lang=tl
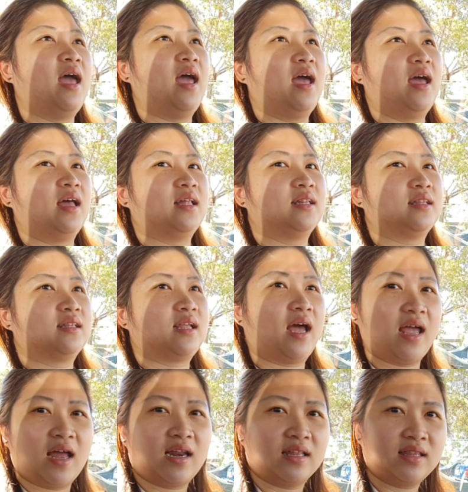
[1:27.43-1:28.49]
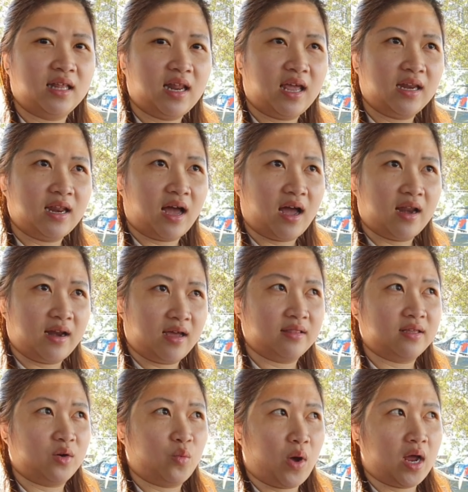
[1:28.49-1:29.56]
And kaya na-delay ng
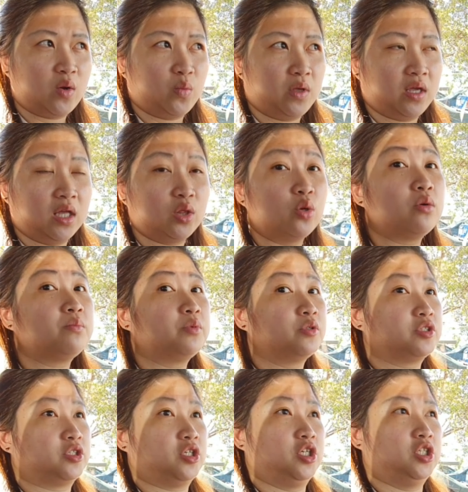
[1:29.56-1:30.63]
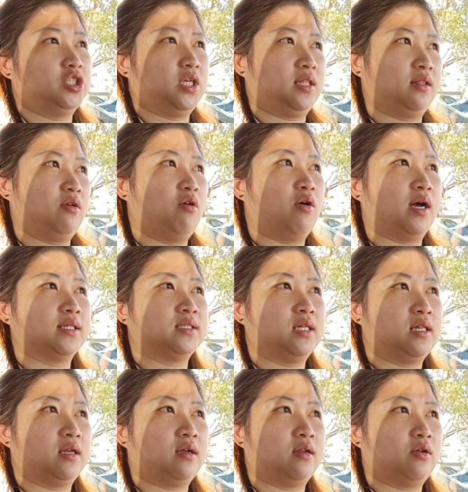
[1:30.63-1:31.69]
another one week itong booster shot ko kasi
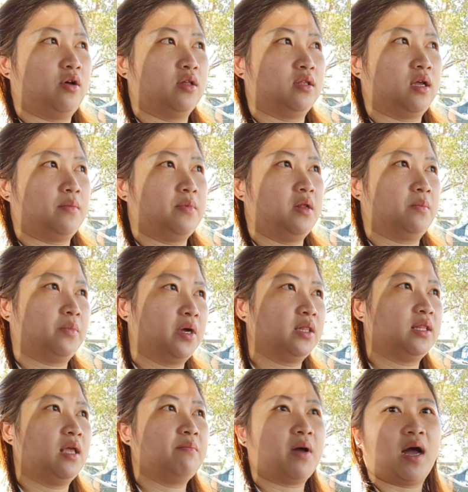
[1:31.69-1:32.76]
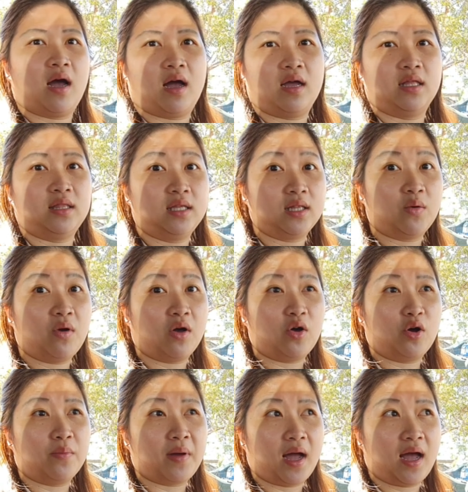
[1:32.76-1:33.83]
nagkaroon kami ng birthday. Baka hindi daw
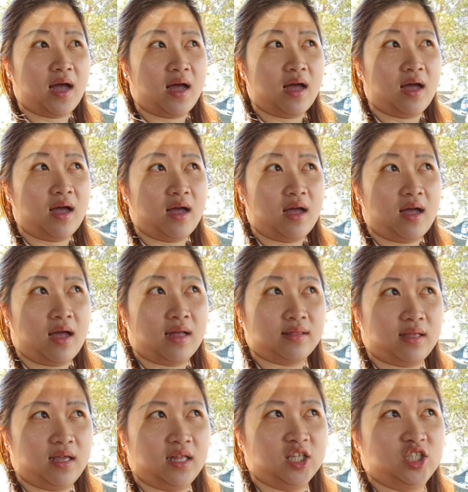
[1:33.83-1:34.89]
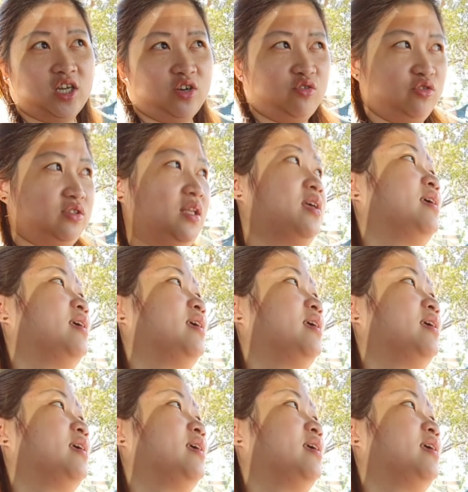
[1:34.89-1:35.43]
ako maka-attend charot.